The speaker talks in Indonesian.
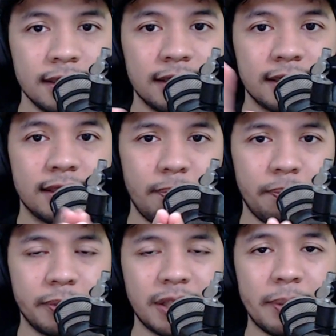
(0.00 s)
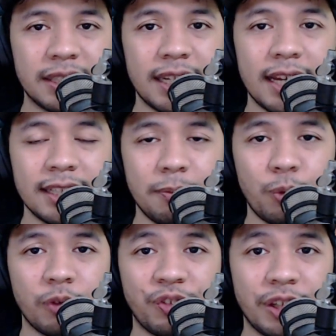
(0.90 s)
Sip, sampai sini
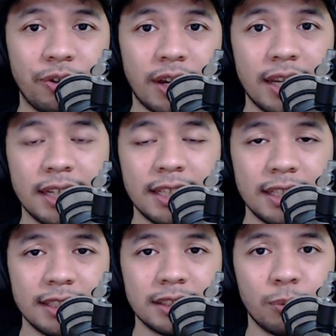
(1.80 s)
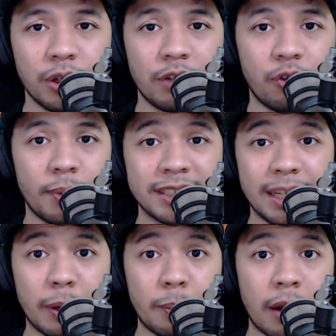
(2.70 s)
aja buat video kali ini. Semoga
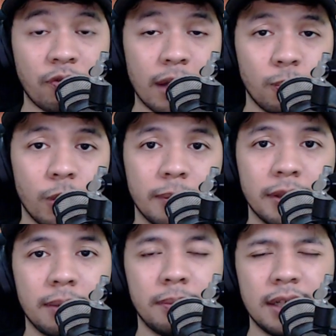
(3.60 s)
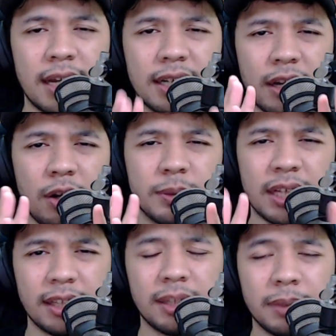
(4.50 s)
informasinya bermanfaat buat teman-teman dan kalau
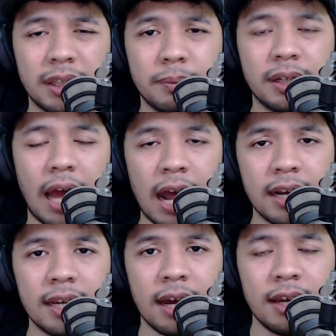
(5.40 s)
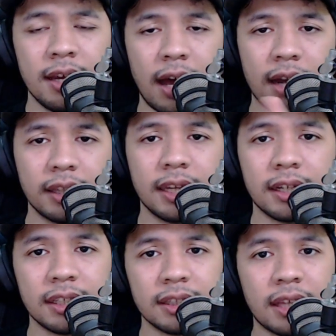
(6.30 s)
misalkan teman-teman ada
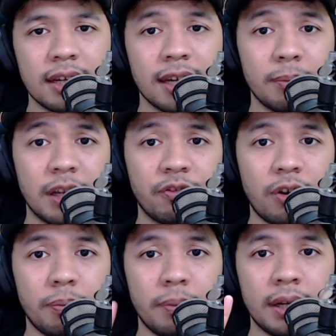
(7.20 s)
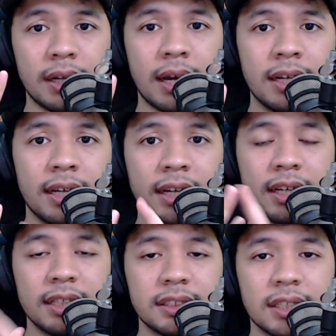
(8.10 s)
artikel tentang game development, ada
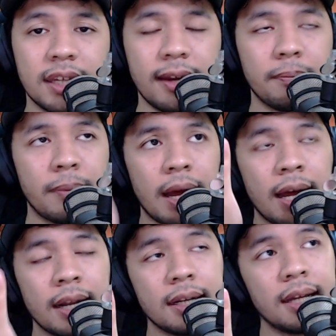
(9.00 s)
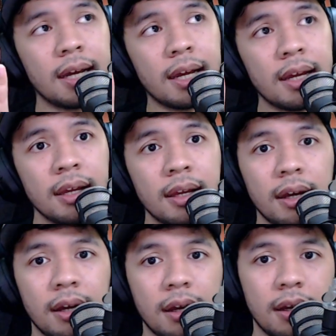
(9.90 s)
rilis game, ada
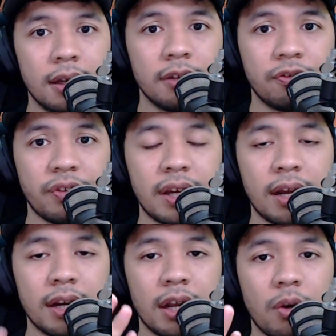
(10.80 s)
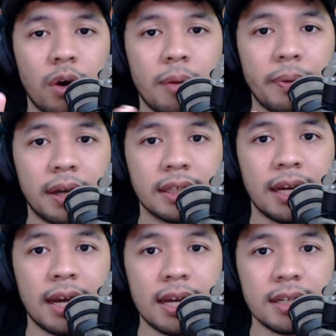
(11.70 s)
uh, event, ada lowongan
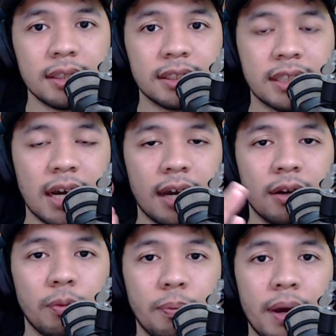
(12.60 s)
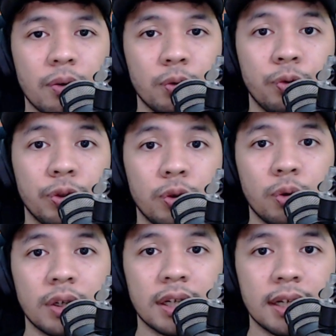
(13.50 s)
pekerjaan, jangan lupa
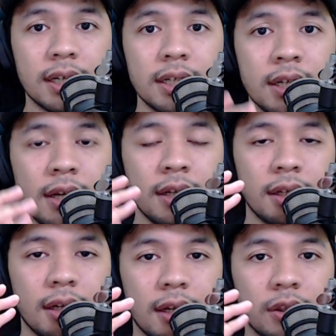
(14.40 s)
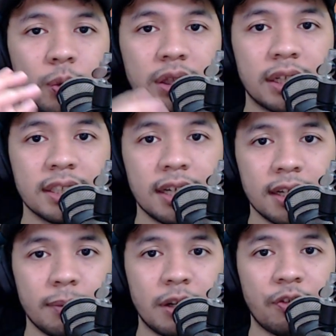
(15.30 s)
untuk ke uh,
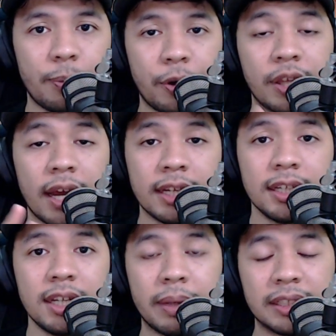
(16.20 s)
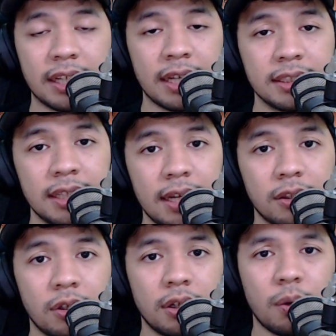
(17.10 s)
twitternya gamedeveloper.id di mention
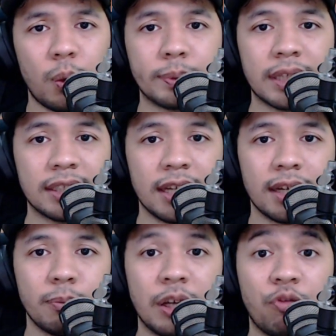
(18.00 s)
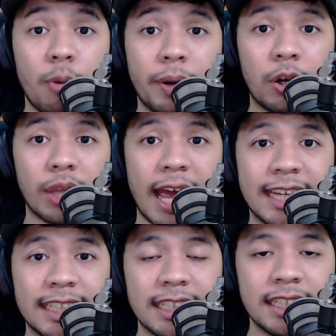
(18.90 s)
aja atau ke websitenya
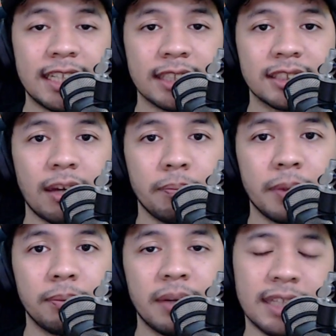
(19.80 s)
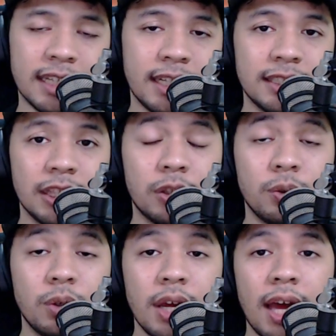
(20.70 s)
gamedeveloper.id dan submit beritanya di
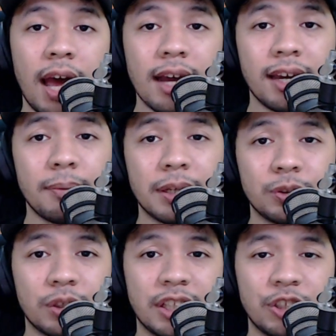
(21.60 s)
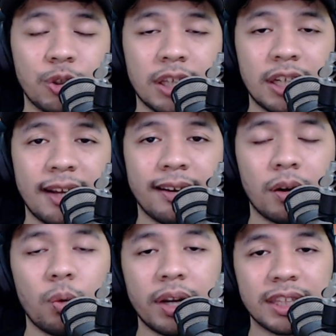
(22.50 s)
situ agar masuk di newsletter yang
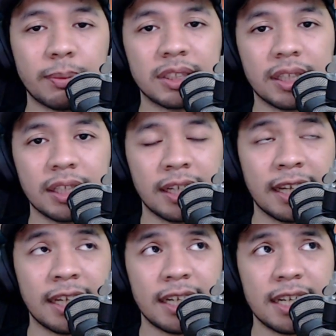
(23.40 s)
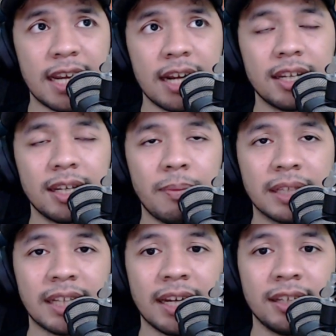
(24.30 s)
keluar tiap Senin dan
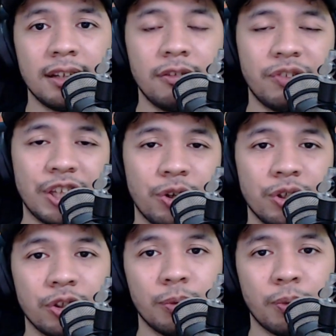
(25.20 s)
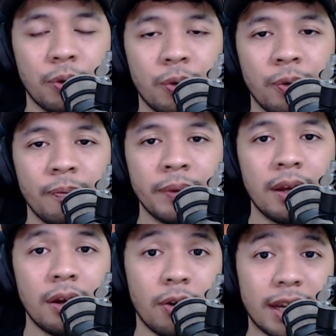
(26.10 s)
dibacain di video YouTubeku.
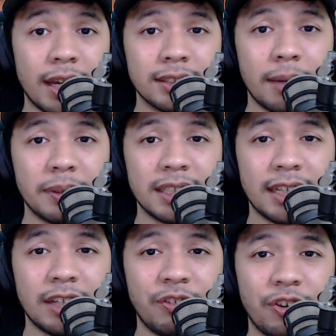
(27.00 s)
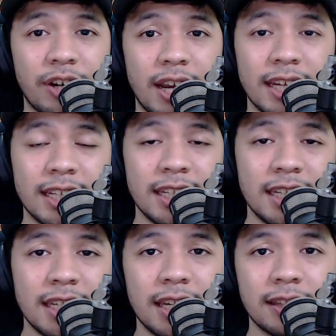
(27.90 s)
Oke, sampai sini aja video kali
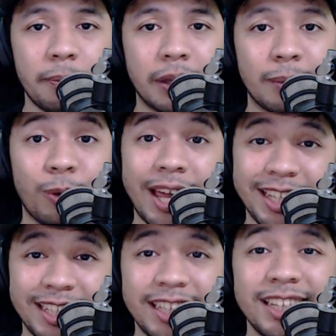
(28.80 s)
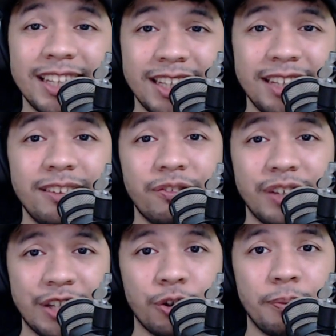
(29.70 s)
ini. Kita bertemu lagi di
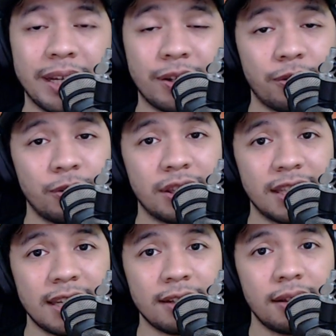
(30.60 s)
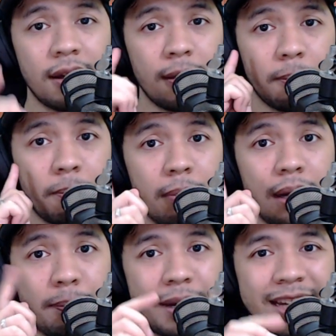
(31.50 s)
video berikutnya.
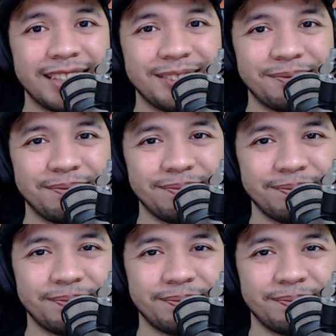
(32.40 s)
Bye bye.